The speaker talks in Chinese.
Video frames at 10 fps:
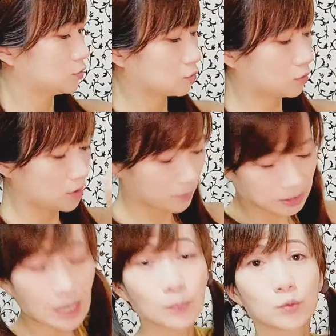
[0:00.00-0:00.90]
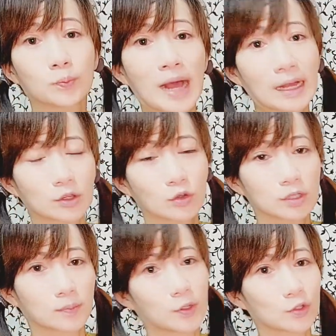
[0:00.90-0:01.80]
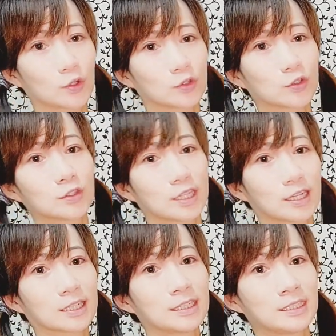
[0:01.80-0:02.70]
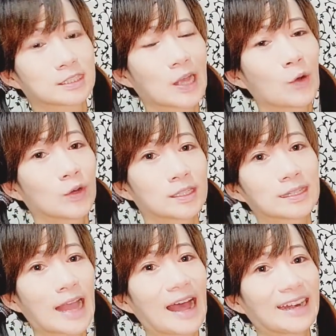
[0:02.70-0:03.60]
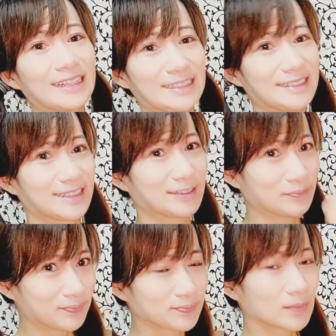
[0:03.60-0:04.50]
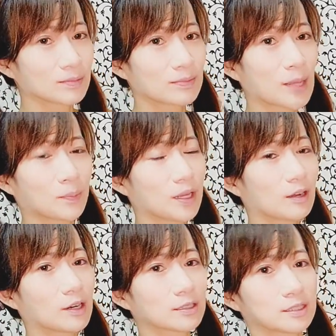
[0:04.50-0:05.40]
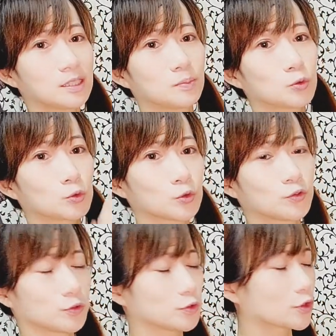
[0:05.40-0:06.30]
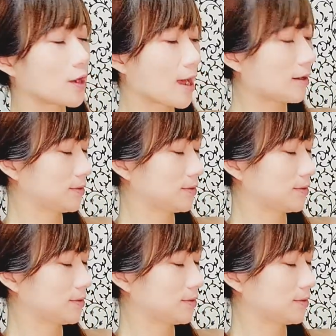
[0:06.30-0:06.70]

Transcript: 如果你比较不怕痛的朋友，你就也可以稍微大力一点，但不要让自己不舒服就好。